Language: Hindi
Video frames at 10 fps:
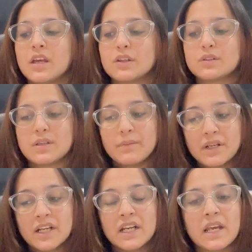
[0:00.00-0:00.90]
तो
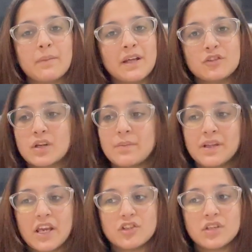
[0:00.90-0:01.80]
सबमिट करने के बाद जो
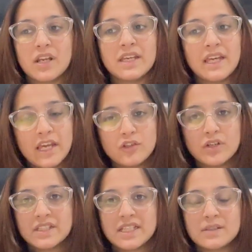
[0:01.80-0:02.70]
एप्लीकेशन है ये जो
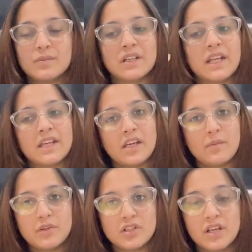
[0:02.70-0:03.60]
असेसमेंट है ये
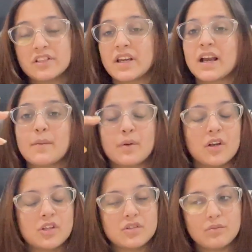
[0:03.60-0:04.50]
भी चला जाएगा आपका
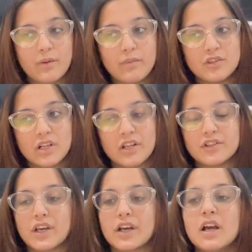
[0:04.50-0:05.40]
रिज्यूमे भी चला
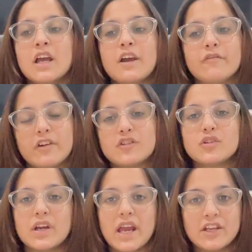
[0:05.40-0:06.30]
जाएगा फिर जो
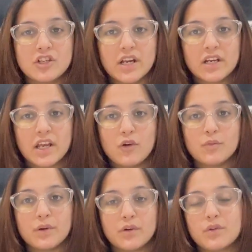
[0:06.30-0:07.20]
एच के
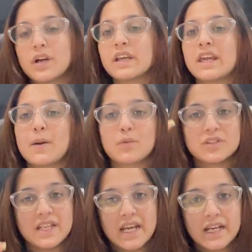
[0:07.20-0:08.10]
ऊपर होगा कि आपको
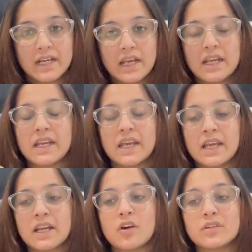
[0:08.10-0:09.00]
सेलेक्ट करना है नहीं
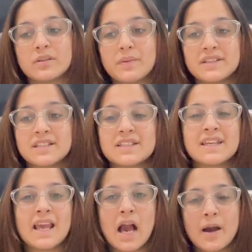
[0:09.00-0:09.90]
करना ऑन द बेसिस
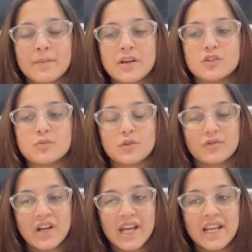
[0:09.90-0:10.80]
कि आपका जो
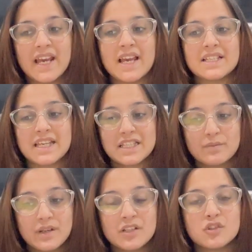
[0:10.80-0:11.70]
प्रोफाइल है
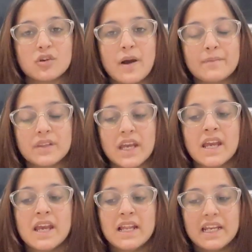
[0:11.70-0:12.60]
असेसमेंट जो आपने
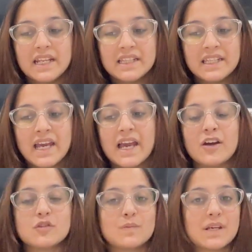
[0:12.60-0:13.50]
लिंक दिया है
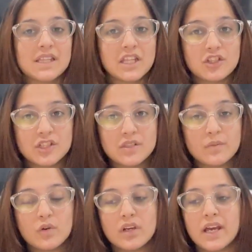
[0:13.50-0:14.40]
उसमें कितने अच्छे से
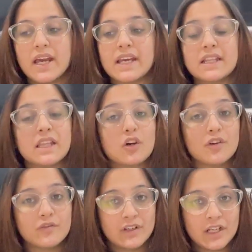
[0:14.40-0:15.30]
बोला है कितने
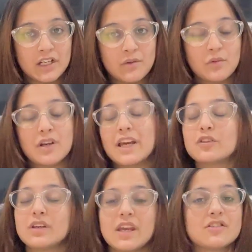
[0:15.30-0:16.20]
कॉन्फिडेंटली बोला है
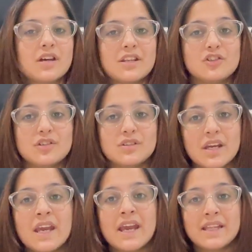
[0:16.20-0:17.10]
तो ये सारी चीज़ें
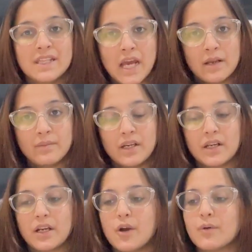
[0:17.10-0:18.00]
ध्यान में
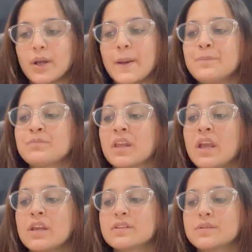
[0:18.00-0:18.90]
रखना ओके
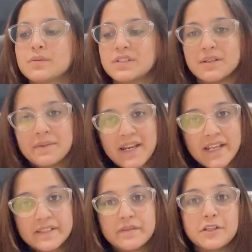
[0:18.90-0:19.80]
सो चल माई
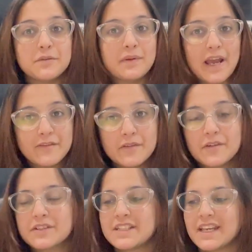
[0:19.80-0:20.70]
नेक्स्ट वीडियो बाय
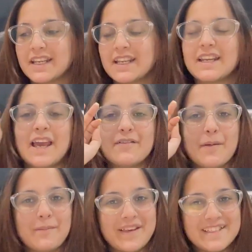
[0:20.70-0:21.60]
फोक्स टेक एर एंड हैव
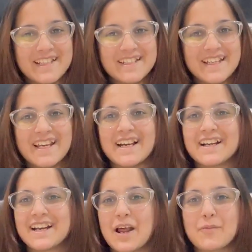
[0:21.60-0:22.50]
अमेजिंग डे
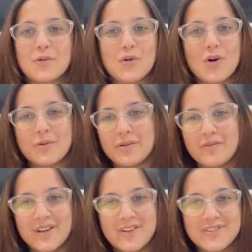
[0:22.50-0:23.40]
अगर आपको और भी
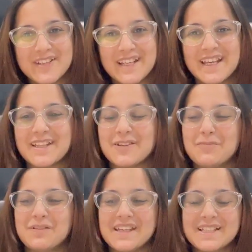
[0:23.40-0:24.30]
वीडियो चाहिए तो
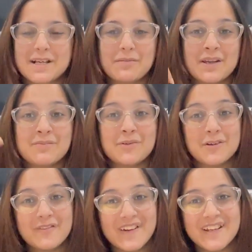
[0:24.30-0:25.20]
प्लीज़ कमेंट
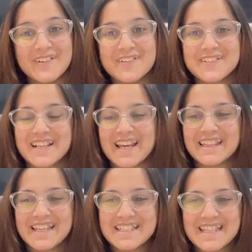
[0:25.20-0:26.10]
मोर वीडियोज़ लाइक
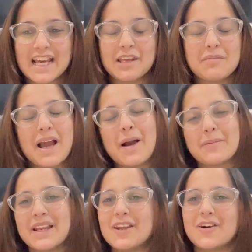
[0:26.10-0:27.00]
दिस ताकि मैं
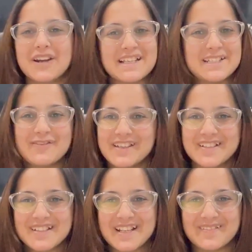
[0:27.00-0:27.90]
आपके लिए और ऐसी
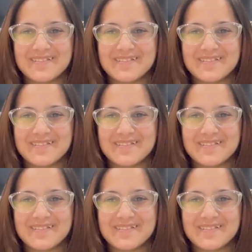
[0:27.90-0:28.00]
वीडियोज़ लाऊँ